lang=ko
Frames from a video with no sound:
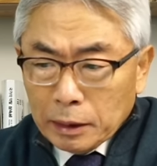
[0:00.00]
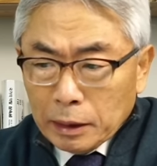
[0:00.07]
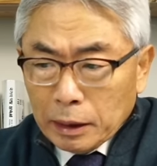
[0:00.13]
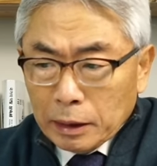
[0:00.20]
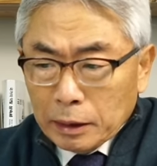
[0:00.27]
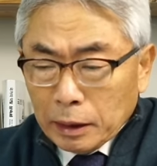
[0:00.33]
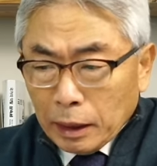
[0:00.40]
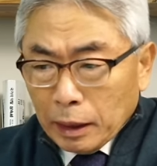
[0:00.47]

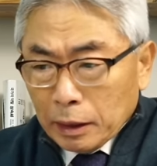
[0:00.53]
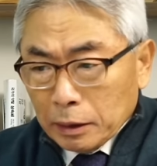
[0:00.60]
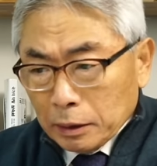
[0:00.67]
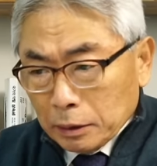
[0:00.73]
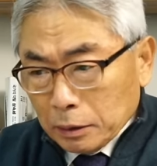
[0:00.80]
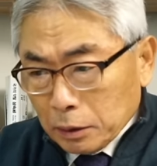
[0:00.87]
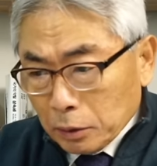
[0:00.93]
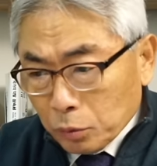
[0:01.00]
행에 대한
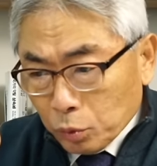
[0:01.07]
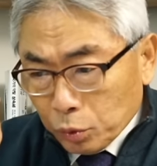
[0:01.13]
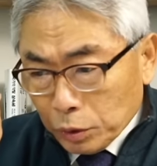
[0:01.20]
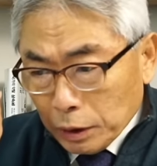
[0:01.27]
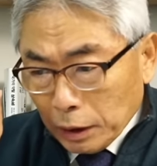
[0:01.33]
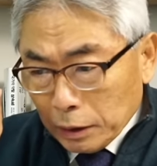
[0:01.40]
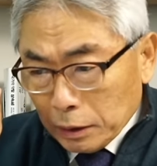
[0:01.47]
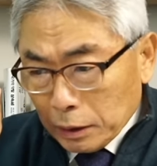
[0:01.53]
어떤
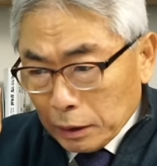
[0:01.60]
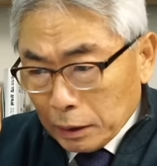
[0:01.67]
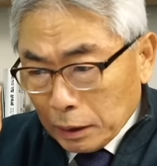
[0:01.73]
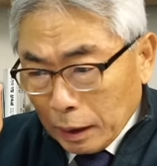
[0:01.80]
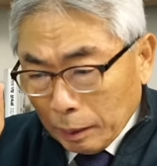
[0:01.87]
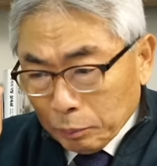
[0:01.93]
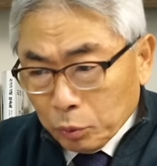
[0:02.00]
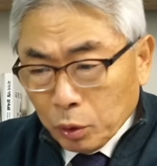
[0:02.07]
구체적인
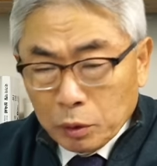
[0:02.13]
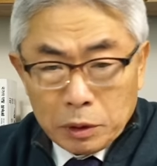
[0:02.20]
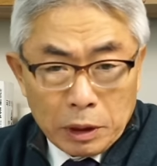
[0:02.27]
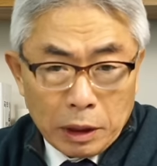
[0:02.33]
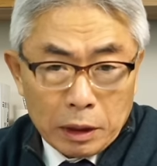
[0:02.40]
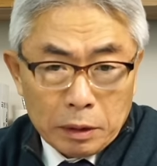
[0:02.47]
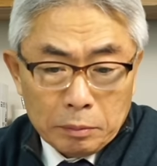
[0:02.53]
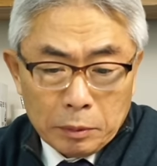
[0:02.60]
감독
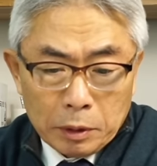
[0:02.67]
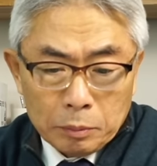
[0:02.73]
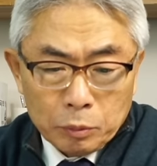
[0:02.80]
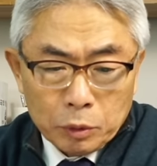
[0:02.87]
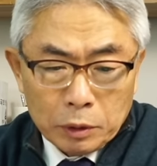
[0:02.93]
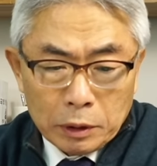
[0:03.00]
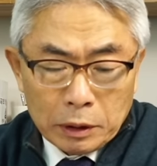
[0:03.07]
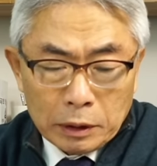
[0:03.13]
책임을
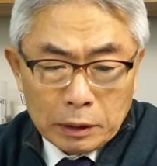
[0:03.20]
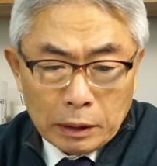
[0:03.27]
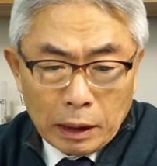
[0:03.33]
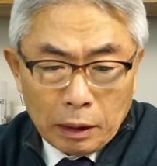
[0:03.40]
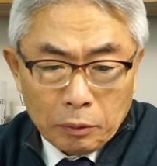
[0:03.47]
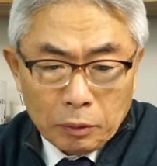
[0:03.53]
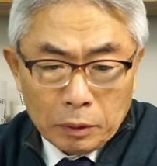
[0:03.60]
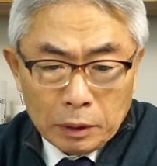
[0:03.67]
묻는
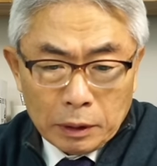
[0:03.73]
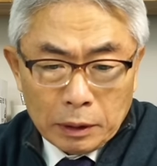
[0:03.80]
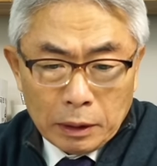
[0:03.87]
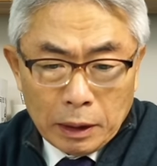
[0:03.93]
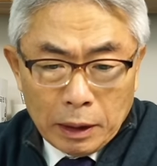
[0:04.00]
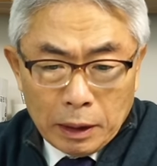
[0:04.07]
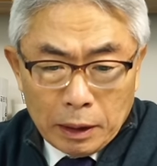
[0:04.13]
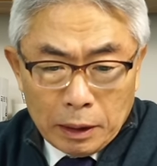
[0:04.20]

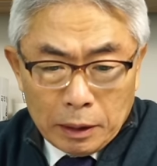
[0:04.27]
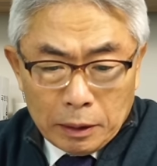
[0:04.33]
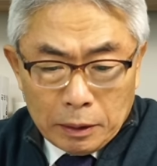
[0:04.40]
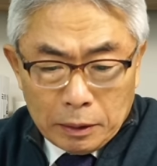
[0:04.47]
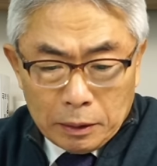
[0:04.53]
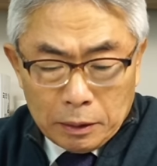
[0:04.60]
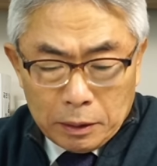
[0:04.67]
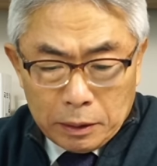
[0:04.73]
것하고는
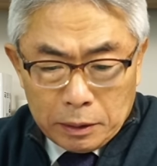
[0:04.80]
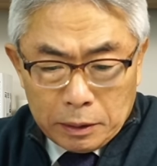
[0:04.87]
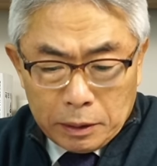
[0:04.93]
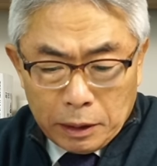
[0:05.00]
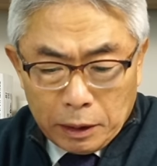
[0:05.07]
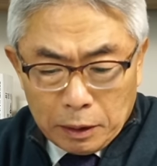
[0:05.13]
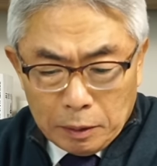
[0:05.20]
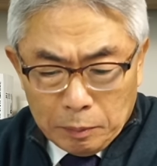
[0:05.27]
어,
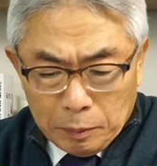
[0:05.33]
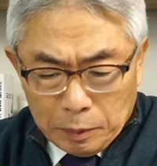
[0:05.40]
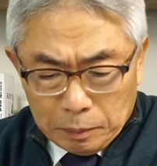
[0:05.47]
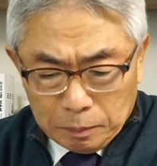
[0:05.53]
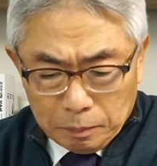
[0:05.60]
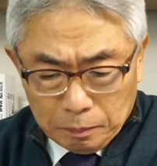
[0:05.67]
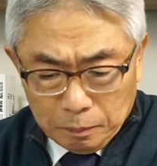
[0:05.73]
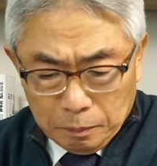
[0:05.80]

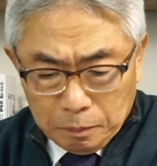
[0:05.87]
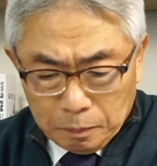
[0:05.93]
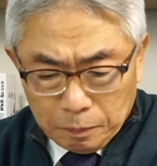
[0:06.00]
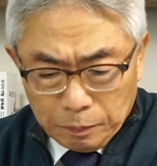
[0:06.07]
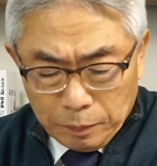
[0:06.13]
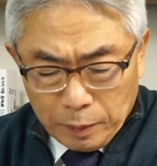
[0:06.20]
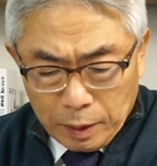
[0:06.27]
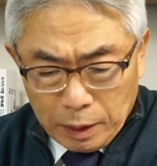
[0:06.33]

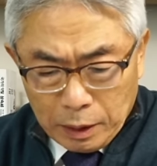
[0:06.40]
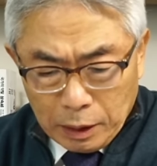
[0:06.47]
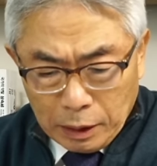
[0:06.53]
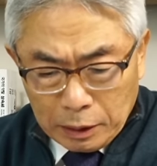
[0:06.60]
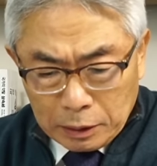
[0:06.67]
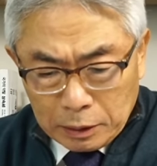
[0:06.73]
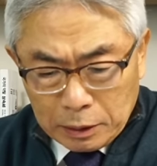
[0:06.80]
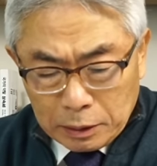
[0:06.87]

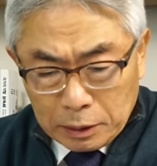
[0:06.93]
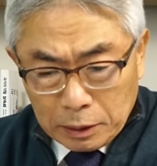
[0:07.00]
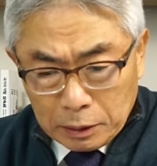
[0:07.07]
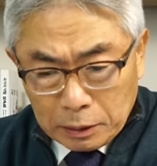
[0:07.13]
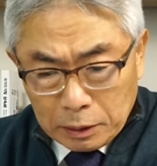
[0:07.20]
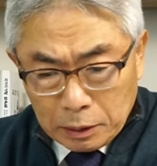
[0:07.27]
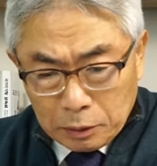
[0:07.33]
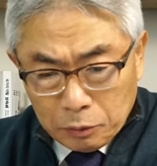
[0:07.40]
책임이라는
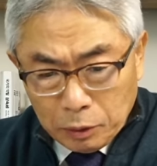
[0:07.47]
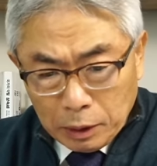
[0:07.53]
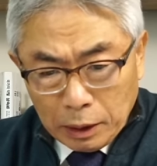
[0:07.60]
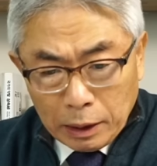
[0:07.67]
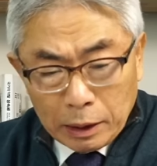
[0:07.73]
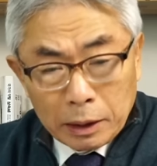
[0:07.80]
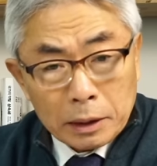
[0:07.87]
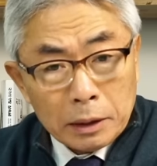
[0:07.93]
것은 그
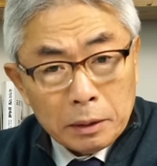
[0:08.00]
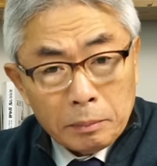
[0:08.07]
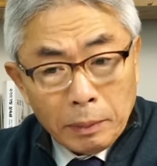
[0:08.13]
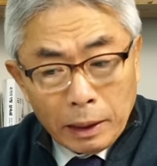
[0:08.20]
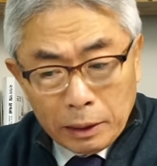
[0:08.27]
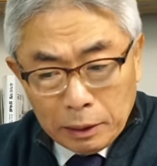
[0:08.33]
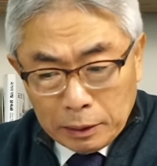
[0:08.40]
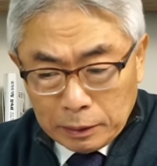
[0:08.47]
권한에
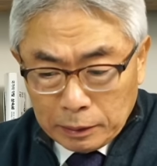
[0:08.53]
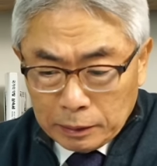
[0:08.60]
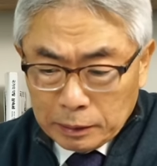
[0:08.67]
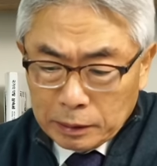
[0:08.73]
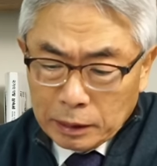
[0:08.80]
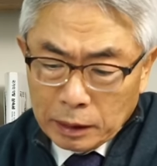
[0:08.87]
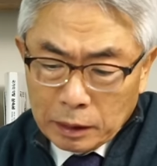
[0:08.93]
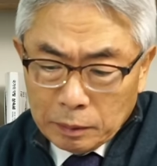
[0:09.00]

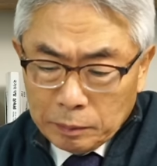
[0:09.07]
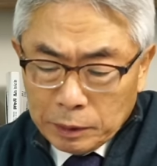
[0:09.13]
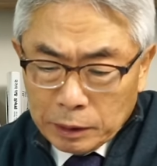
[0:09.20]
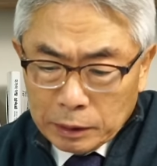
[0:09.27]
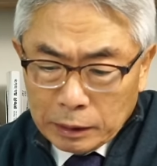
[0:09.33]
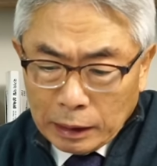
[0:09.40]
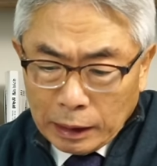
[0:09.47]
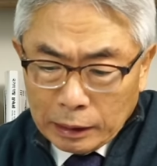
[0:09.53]
걸맞는
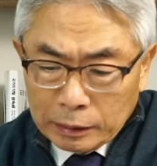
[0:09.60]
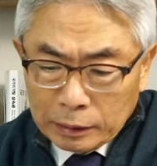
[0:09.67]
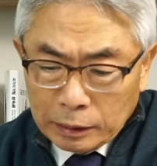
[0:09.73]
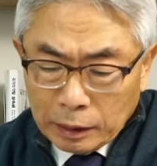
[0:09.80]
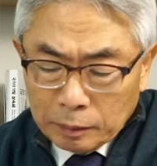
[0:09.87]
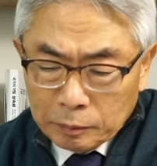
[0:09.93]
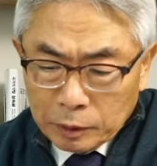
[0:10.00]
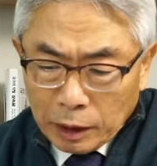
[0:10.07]
책임이어야 하기
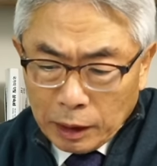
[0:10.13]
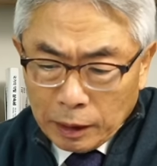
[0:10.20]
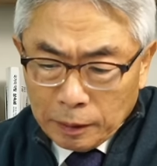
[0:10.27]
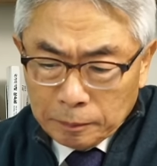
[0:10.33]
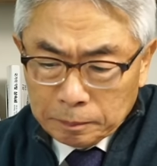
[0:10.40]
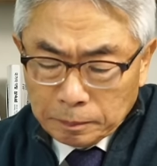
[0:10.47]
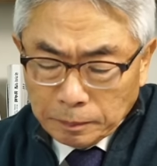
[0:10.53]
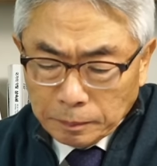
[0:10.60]
때문에